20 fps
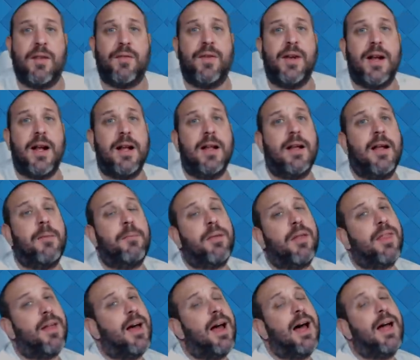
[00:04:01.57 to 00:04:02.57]
al final
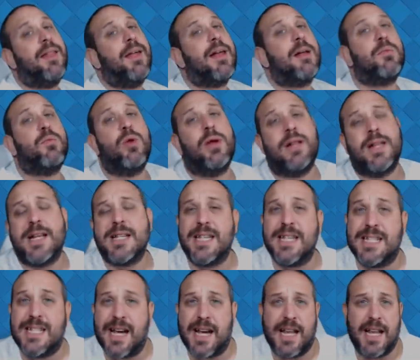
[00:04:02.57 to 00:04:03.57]
empieza a dar vueltas
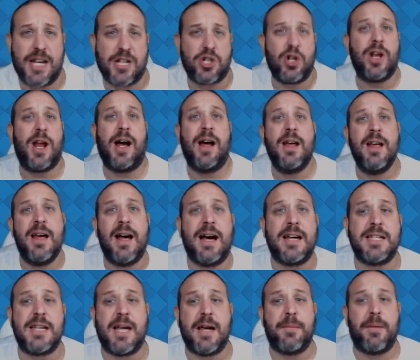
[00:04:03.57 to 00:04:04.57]
y se queda sola.
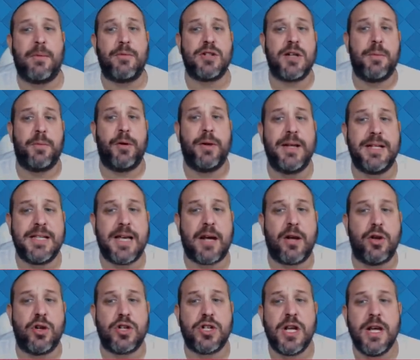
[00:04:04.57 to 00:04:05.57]
Así que vamos a
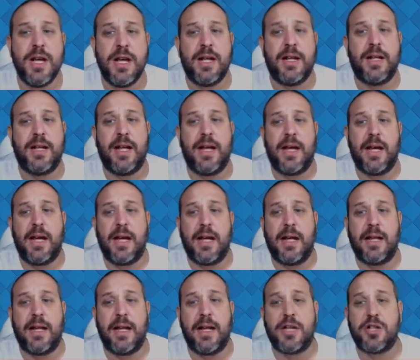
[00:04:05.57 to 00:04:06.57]
aprovecharnos
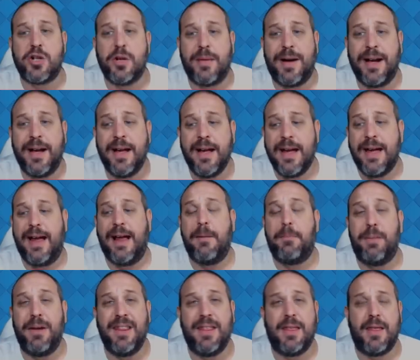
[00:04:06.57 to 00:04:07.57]
de, eso, ¿vale? El
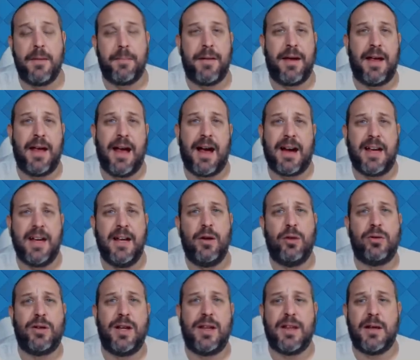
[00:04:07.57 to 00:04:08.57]
príncipe aquí lo
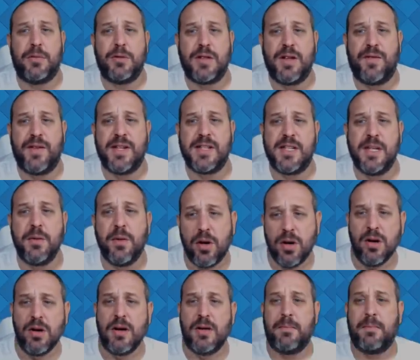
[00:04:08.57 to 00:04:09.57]
utilizamos
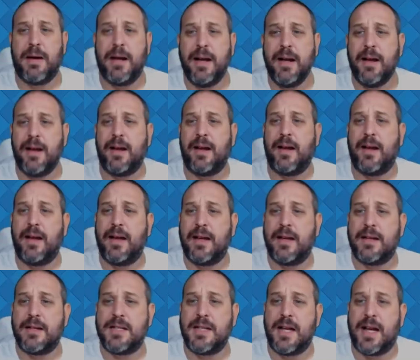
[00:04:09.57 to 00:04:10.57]
defensivo, ¿vale?
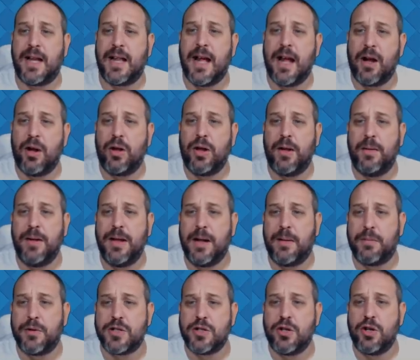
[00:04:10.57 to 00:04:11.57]
Eh, si queda algo de
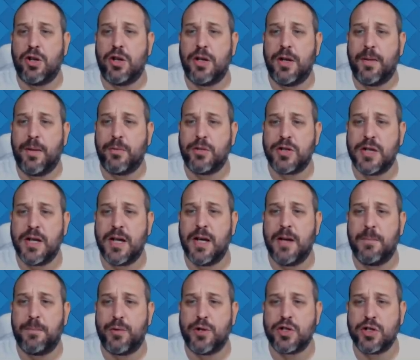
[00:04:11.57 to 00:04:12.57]
vida, pues nos lo llevamos
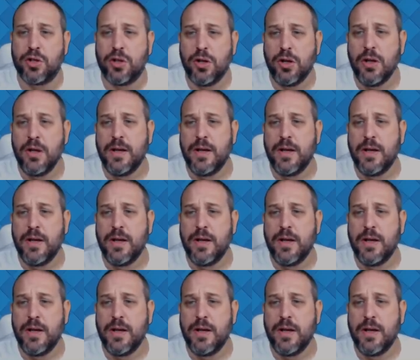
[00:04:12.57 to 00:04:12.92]
eh, puesto.